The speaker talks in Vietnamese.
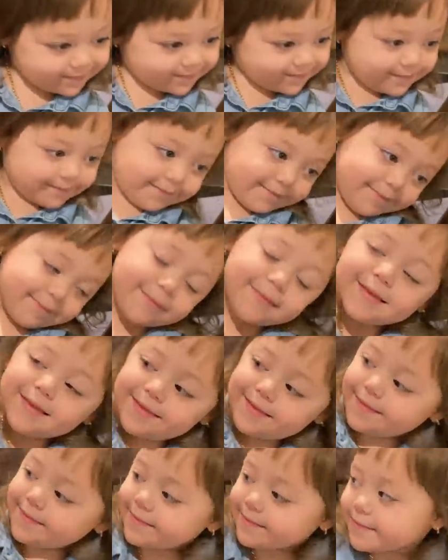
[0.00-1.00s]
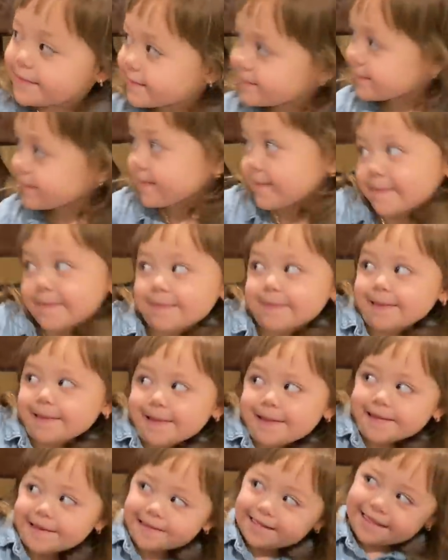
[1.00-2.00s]
quá Cordonal
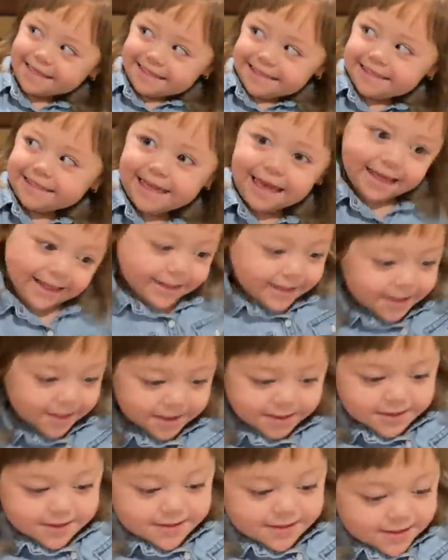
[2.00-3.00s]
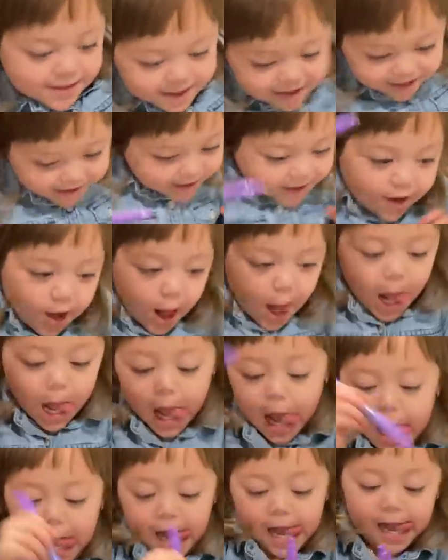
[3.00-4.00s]
yes, Nice Rồi
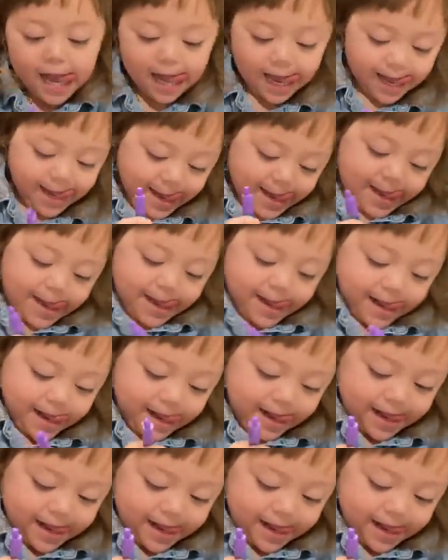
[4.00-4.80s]
Trời ơi